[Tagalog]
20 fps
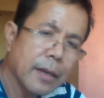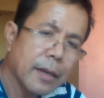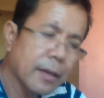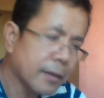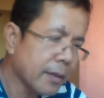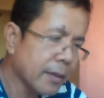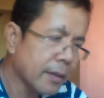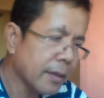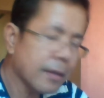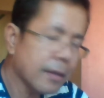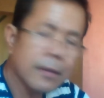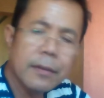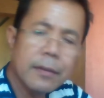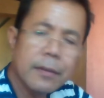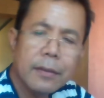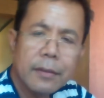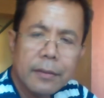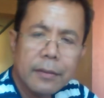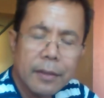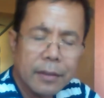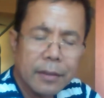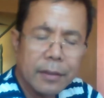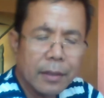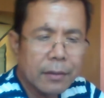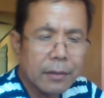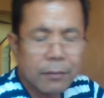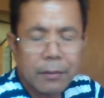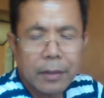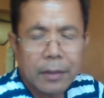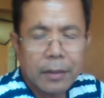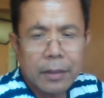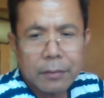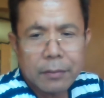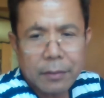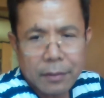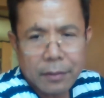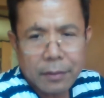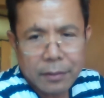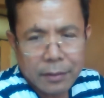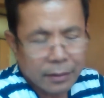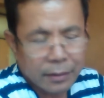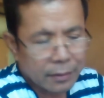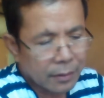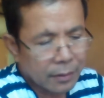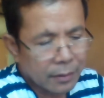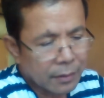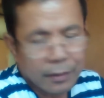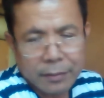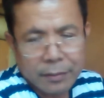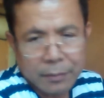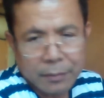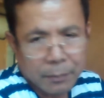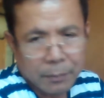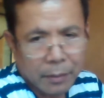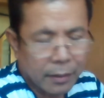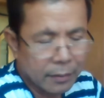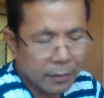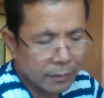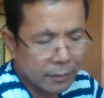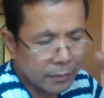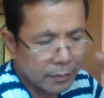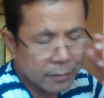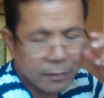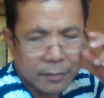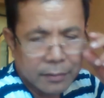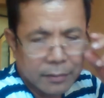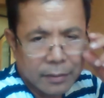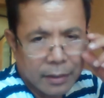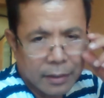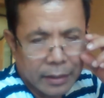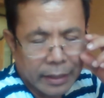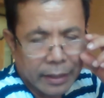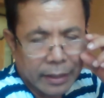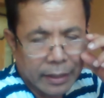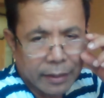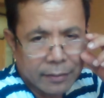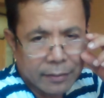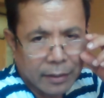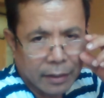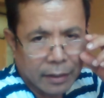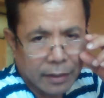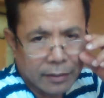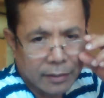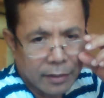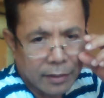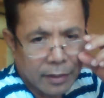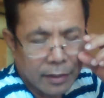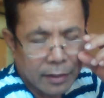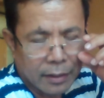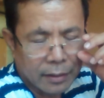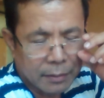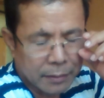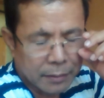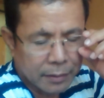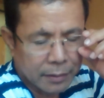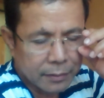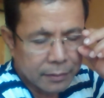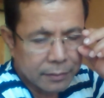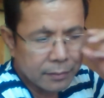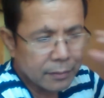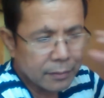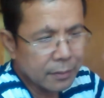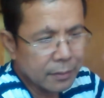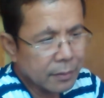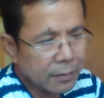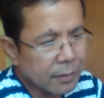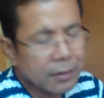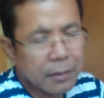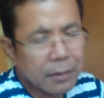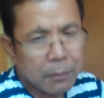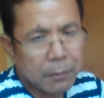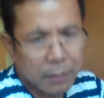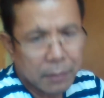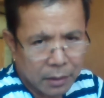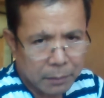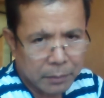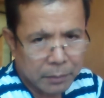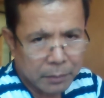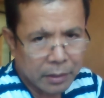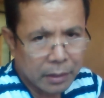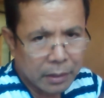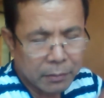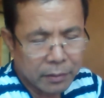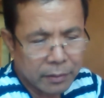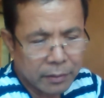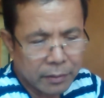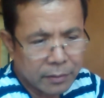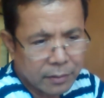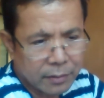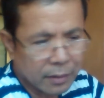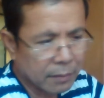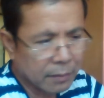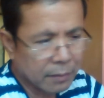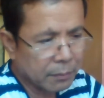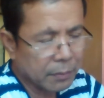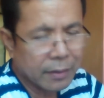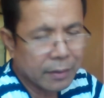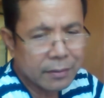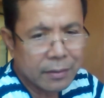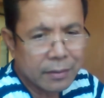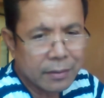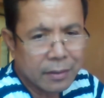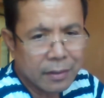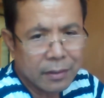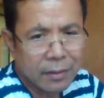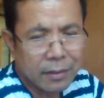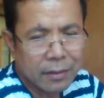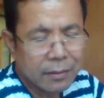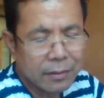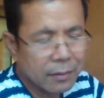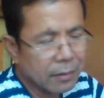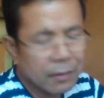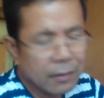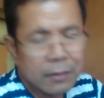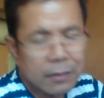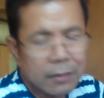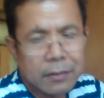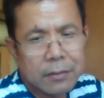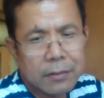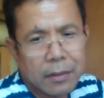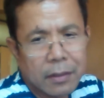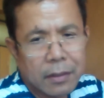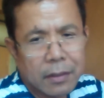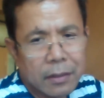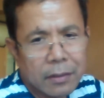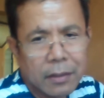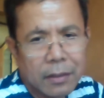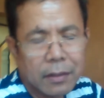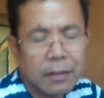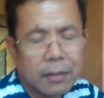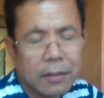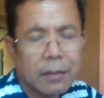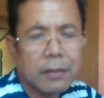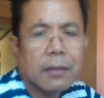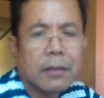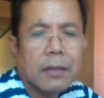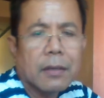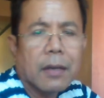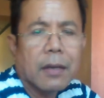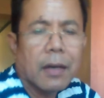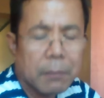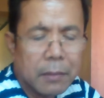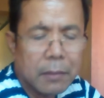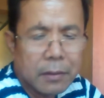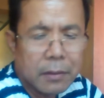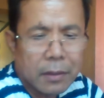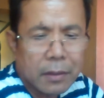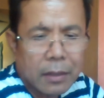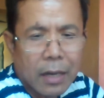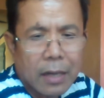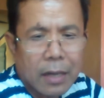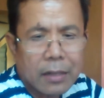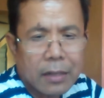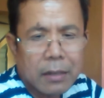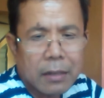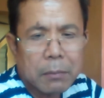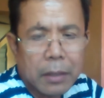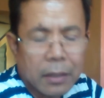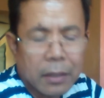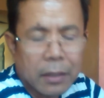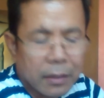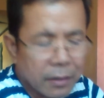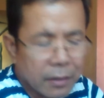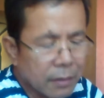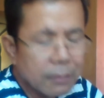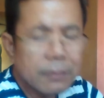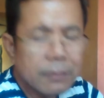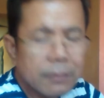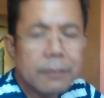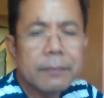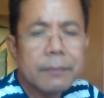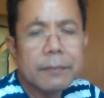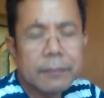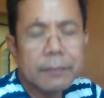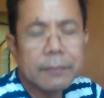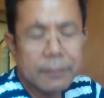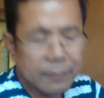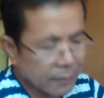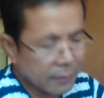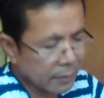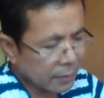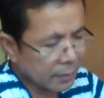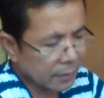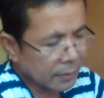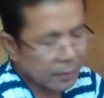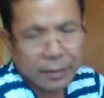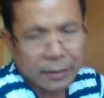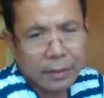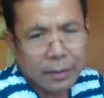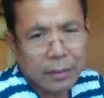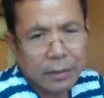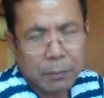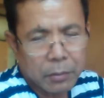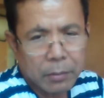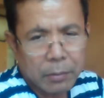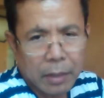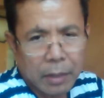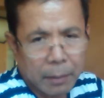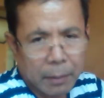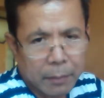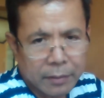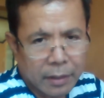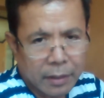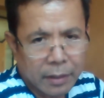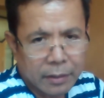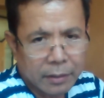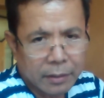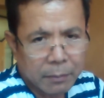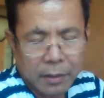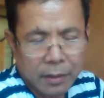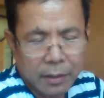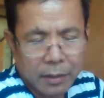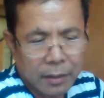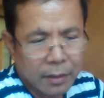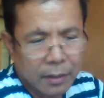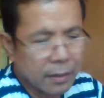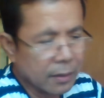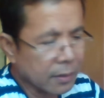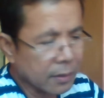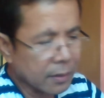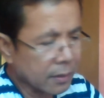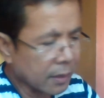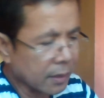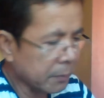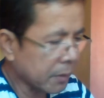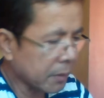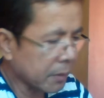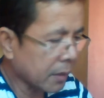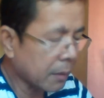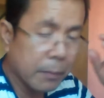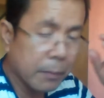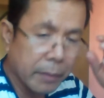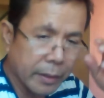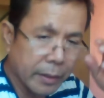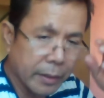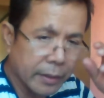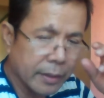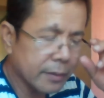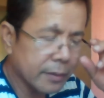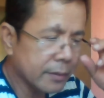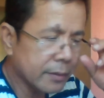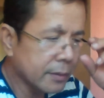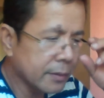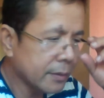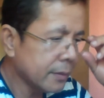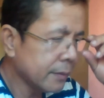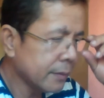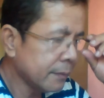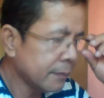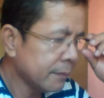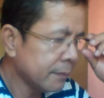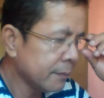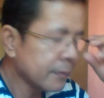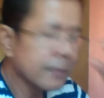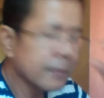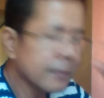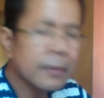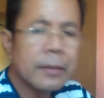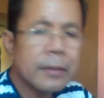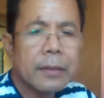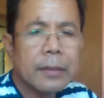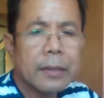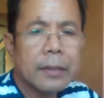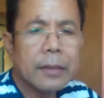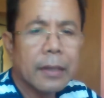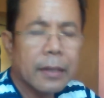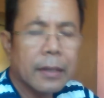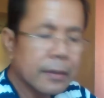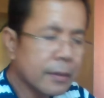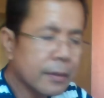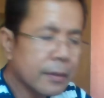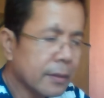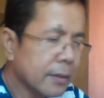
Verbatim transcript: And then, tinanong ko rin yung kanyang kasamaan na ligid sa kanyang kaalaman. Yan ba kaibigan mo yung uh, ah, plaster yan? Sir, hindi. Um, nag-aaral pa lang yan. Yan ang problema sa ating mga kababayan. Um,